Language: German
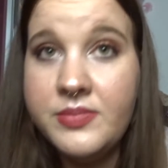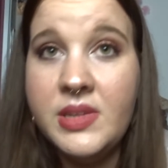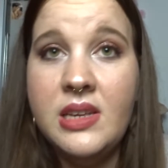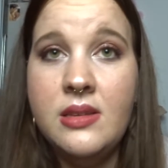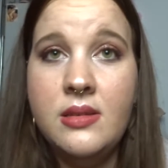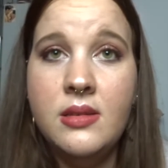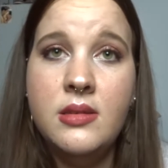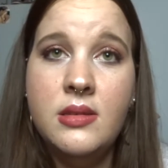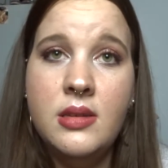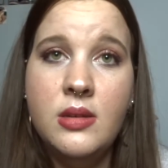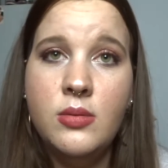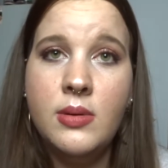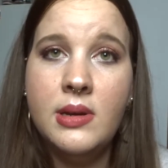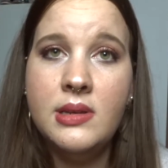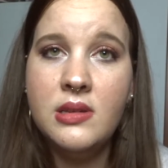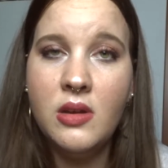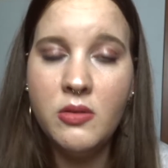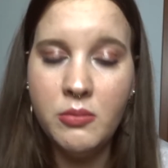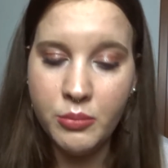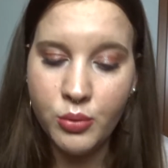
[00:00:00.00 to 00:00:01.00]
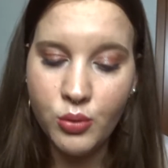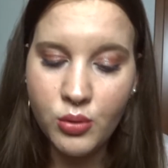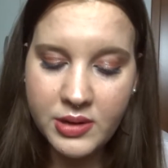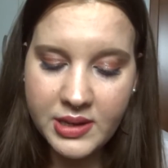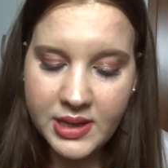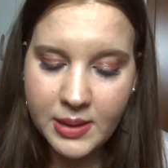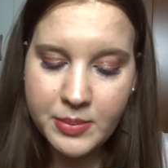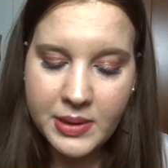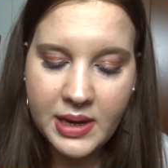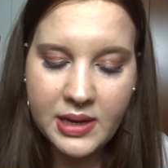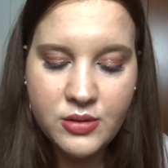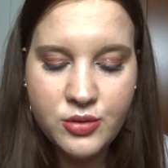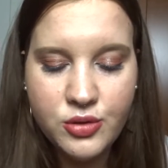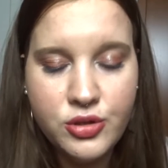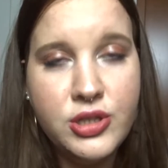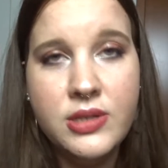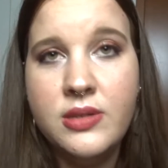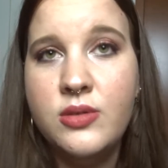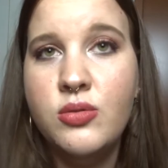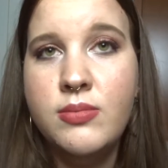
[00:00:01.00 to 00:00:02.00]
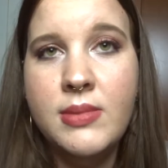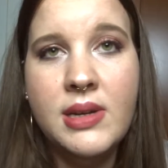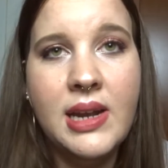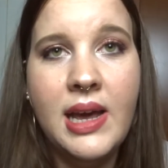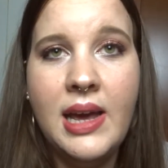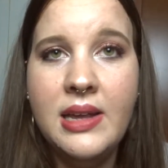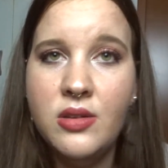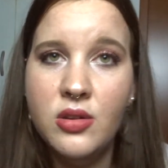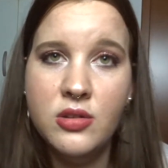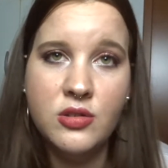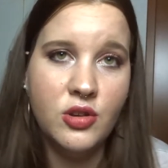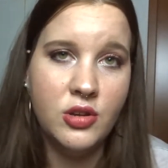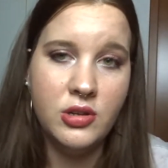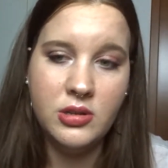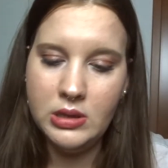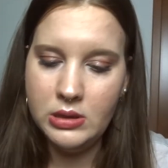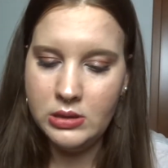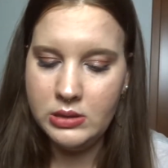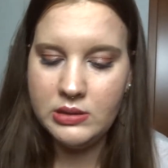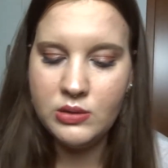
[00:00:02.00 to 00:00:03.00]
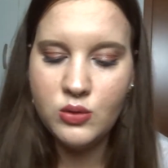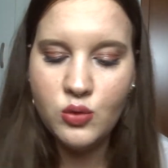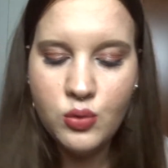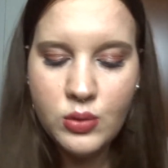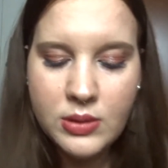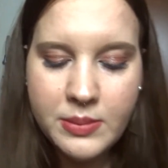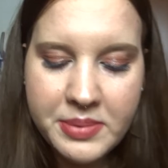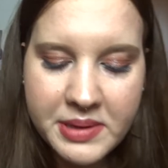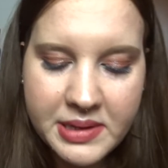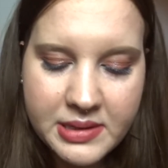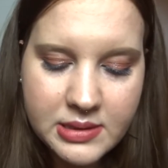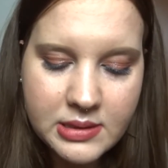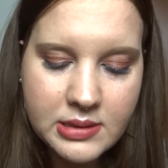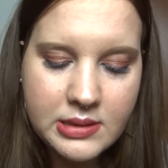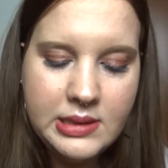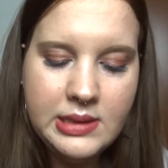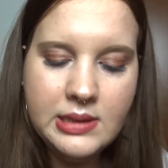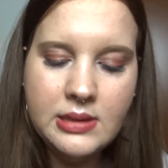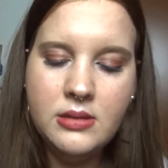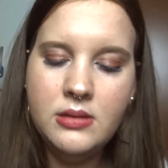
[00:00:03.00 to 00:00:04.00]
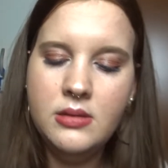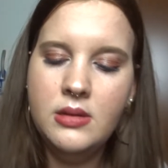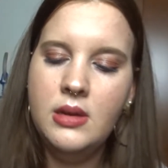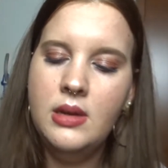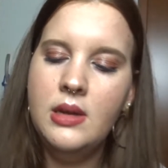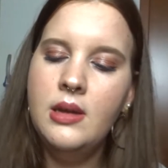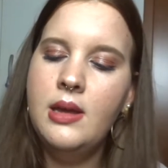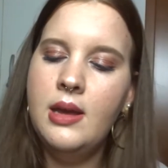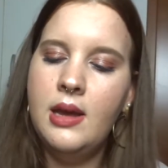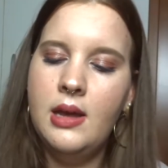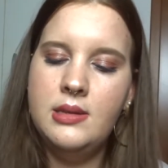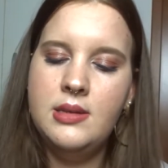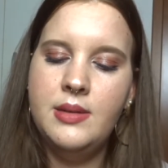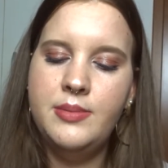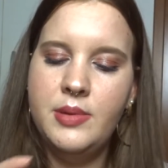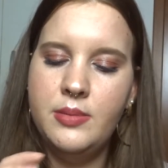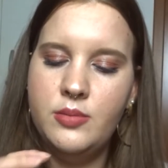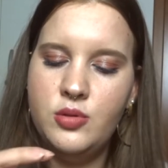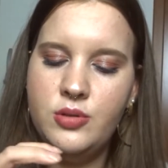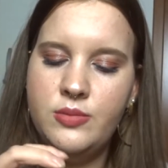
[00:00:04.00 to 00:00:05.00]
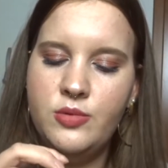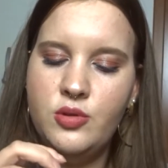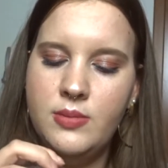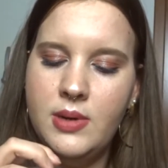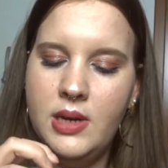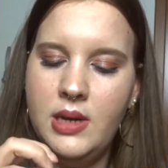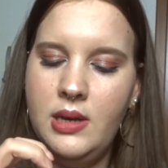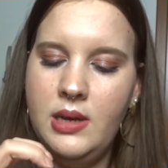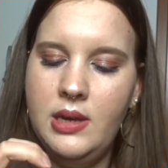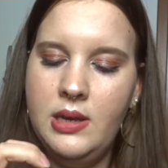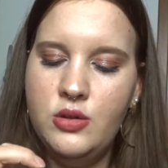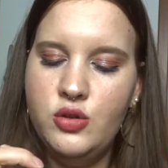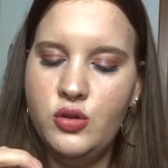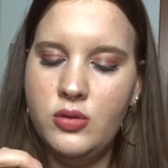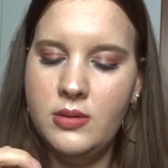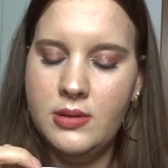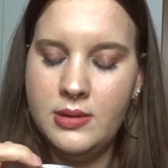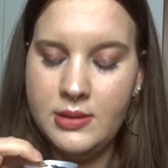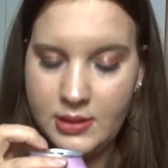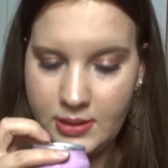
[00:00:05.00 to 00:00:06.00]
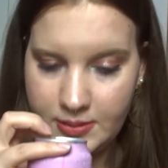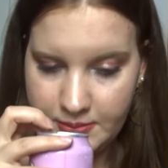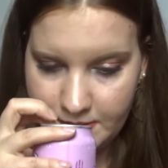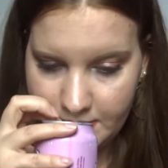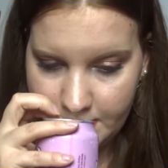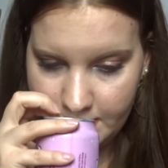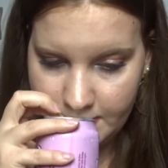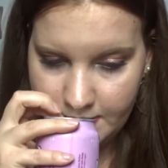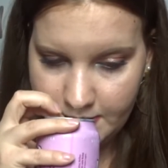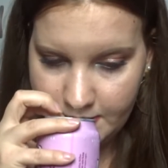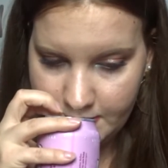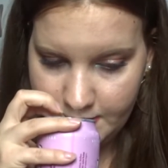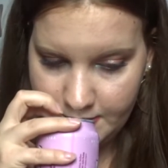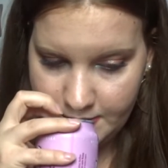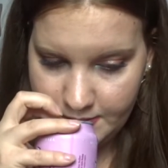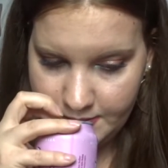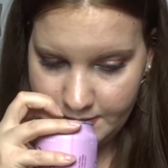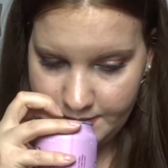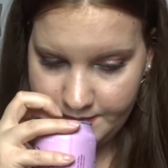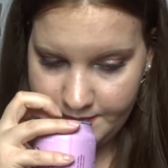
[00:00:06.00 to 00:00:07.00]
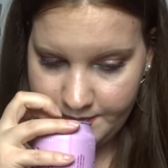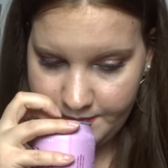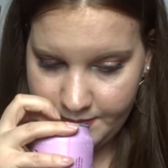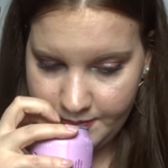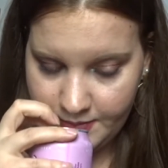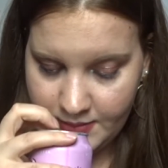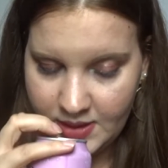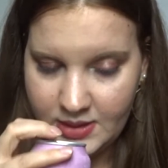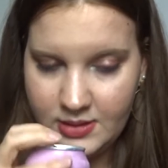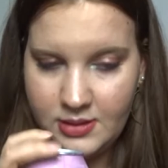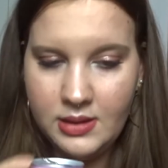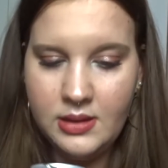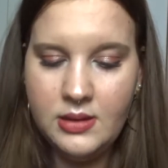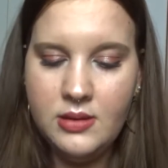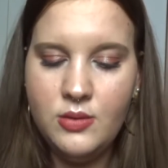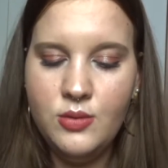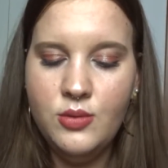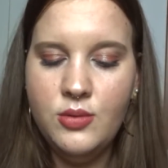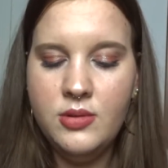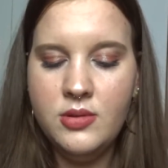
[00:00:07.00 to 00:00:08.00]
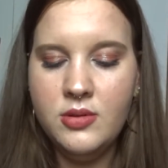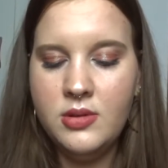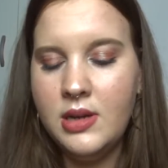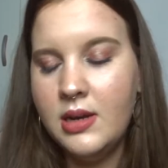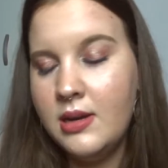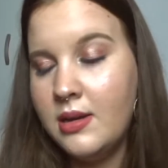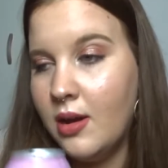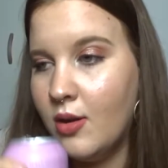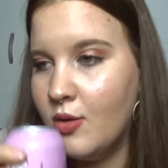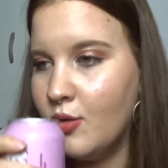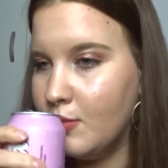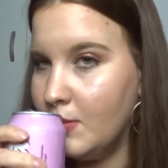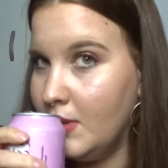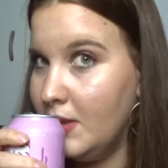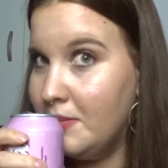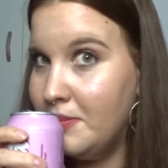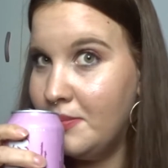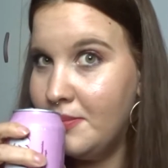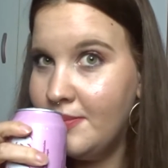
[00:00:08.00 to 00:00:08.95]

Ich sitze hier übrigens auf dem Boden. Ich habe keinen Tisch, es tut mir leid, sonst könnte ich euch das cool präsentieren. Das habt ihr bestimmt überall eh schon gesehen. Es riecht süß und nach Kaugummi.